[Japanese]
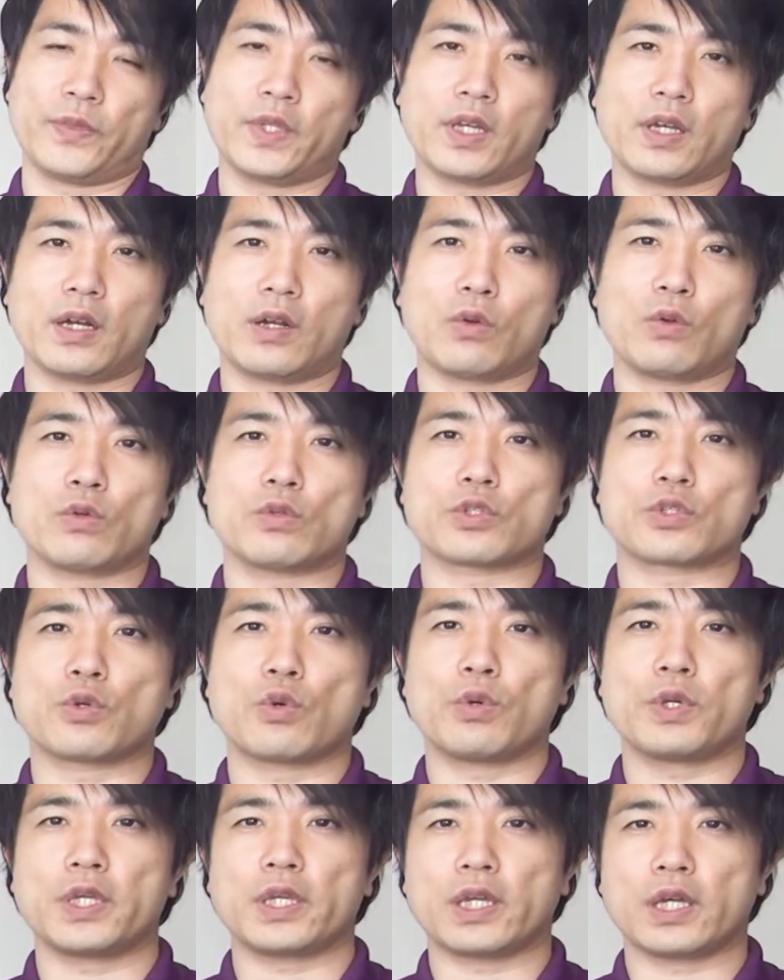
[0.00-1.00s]
だからこの
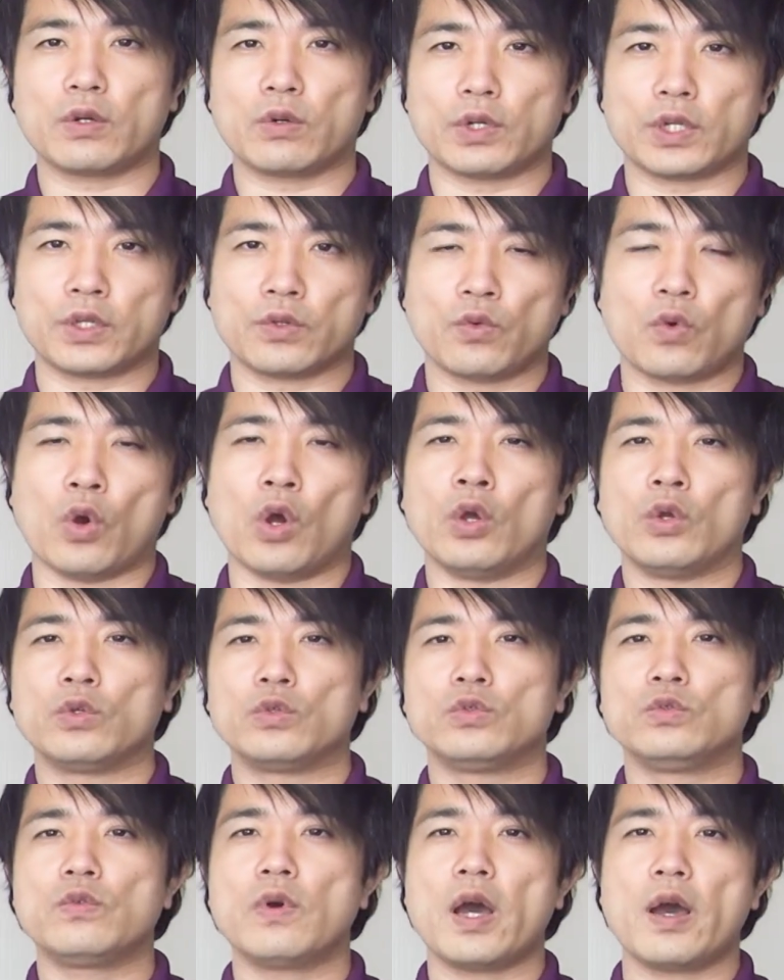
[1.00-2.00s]
消費カロリーを
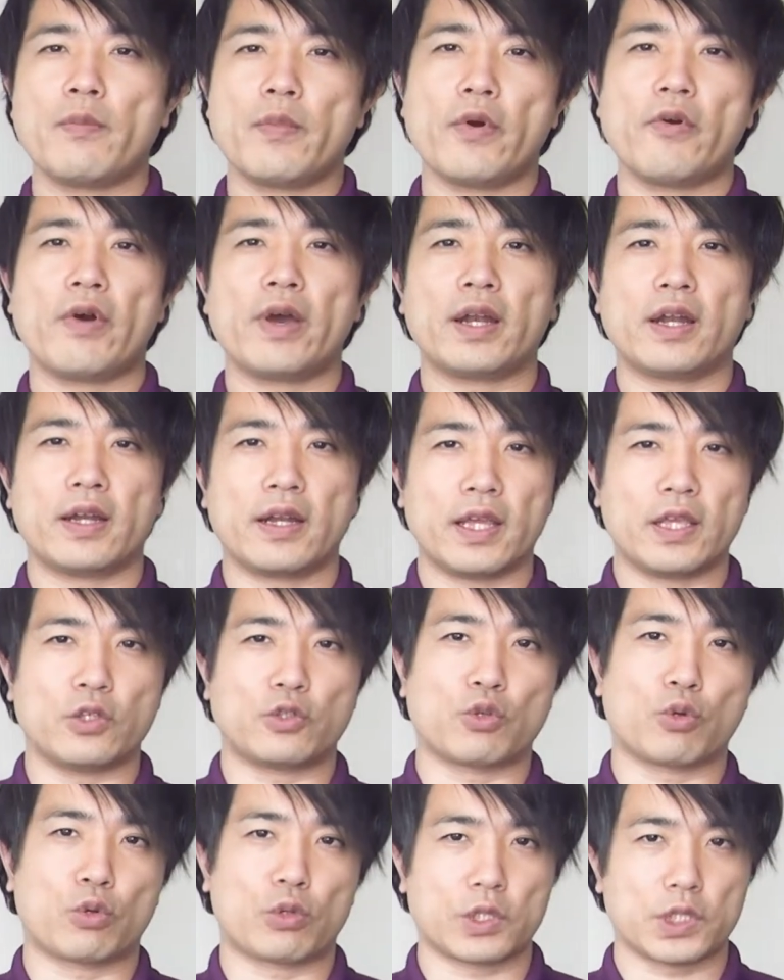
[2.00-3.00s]
上回らな
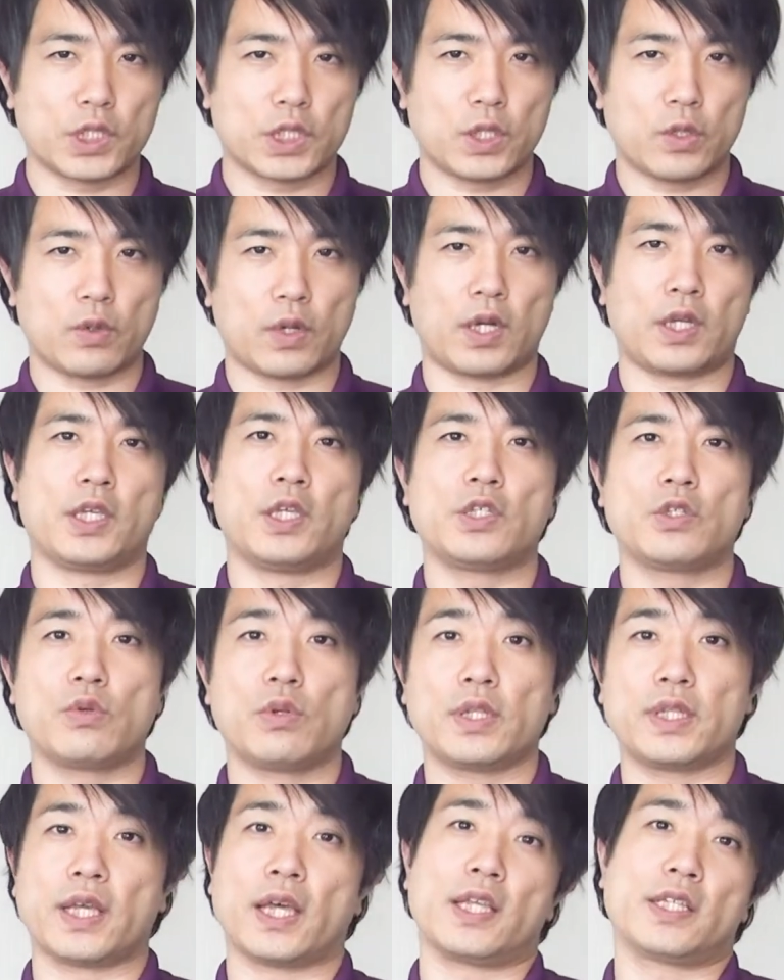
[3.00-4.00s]
い食事っていうのが非
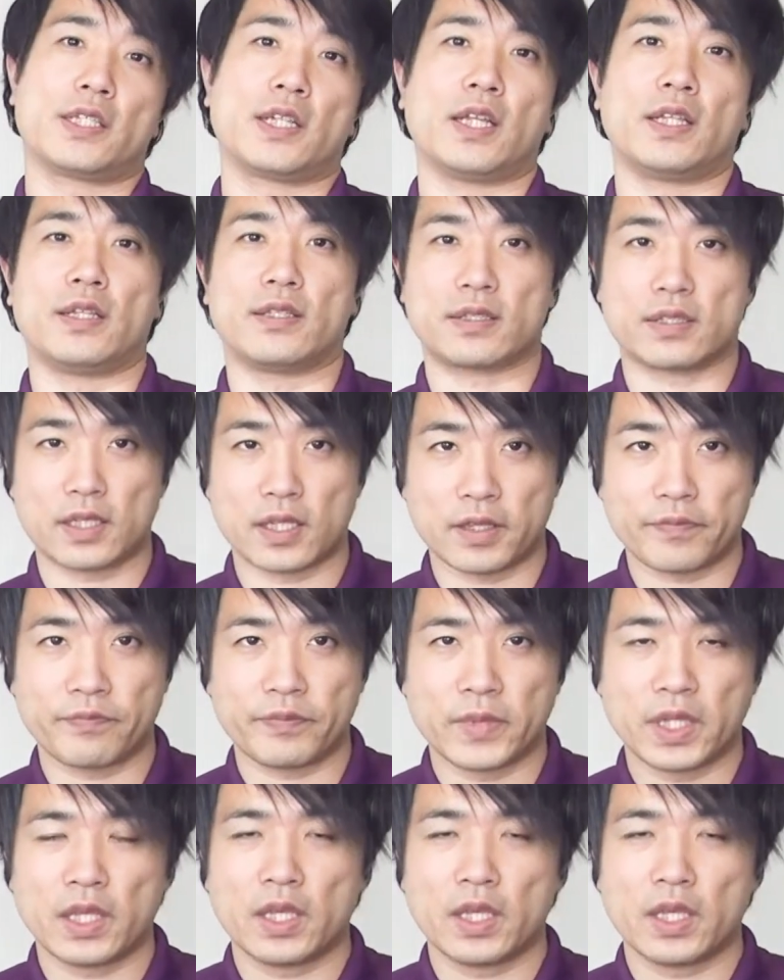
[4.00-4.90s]
常に大事なんですね。